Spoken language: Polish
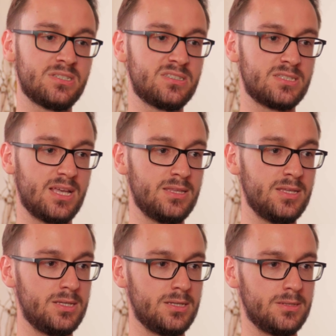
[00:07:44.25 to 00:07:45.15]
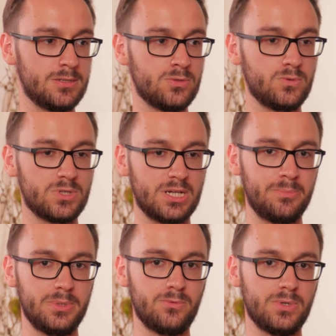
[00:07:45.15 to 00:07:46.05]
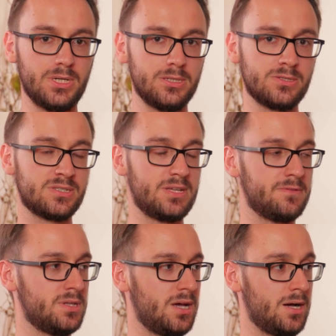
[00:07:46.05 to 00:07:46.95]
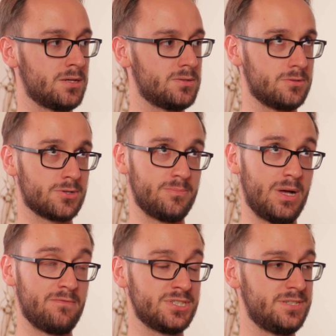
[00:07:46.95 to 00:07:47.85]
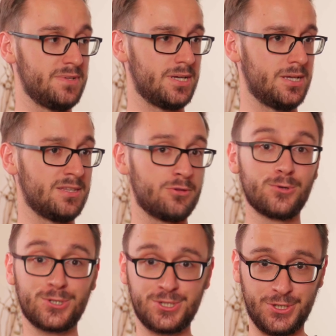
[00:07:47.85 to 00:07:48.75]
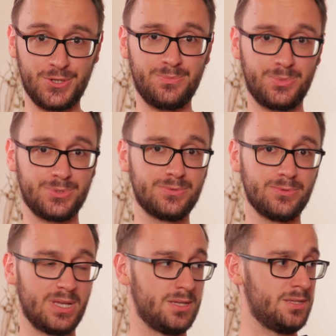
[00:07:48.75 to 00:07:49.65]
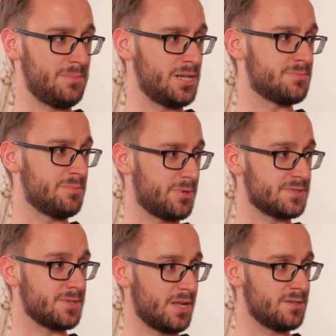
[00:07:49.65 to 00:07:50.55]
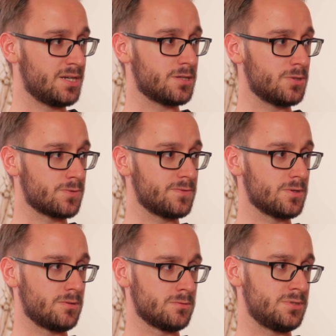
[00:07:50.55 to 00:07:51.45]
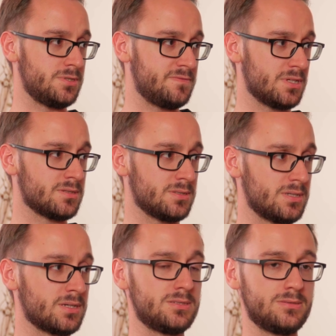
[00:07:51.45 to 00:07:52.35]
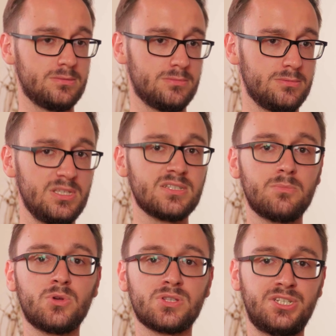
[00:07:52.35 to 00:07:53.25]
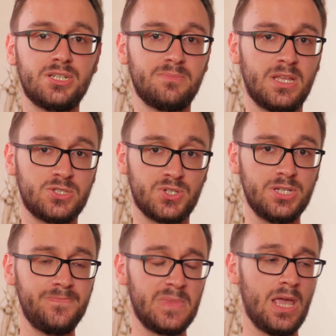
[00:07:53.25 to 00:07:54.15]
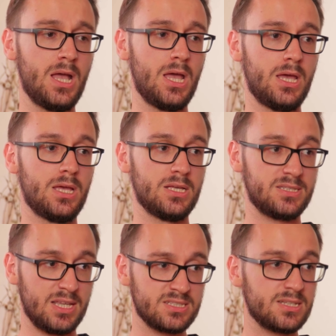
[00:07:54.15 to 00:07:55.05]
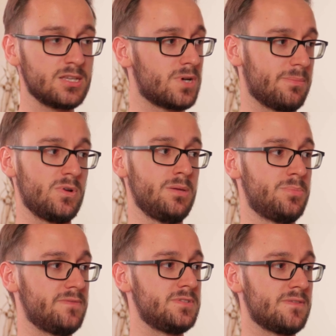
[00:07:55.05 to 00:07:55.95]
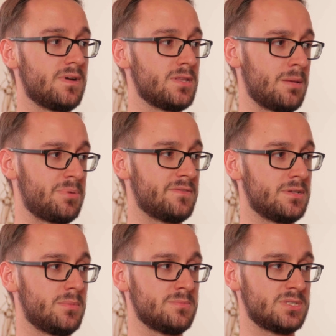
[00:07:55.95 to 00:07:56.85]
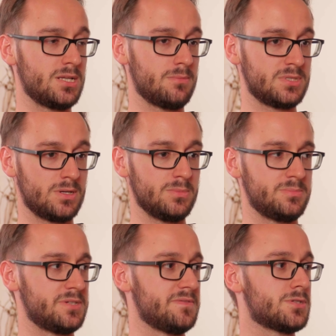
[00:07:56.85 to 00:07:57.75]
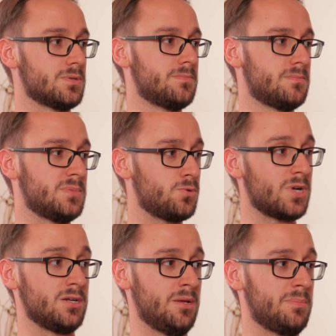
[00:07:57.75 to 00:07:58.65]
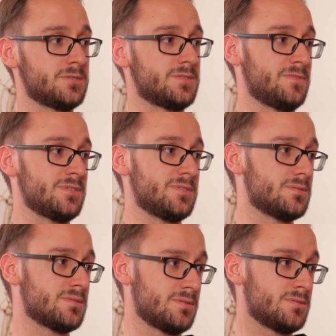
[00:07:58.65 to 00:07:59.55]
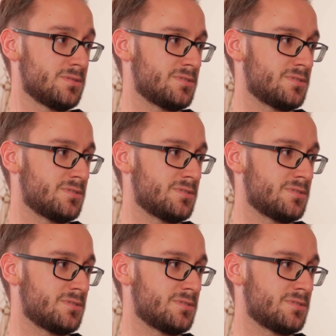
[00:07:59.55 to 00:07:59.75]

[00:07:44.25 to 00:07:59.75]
sceny, które były zostawione aktorom, a właściwie naturszczykom, bo tutaj nie mieliśmy profesjonalnych aktorów, tylko ludzi wziętych tak, nie zajmujących się tym na co dzień. Te sceny, które były improwizowane, naprawdę moim zdaniem całkiem dobrze wyszły. Naturalnie bardzo właśnie, co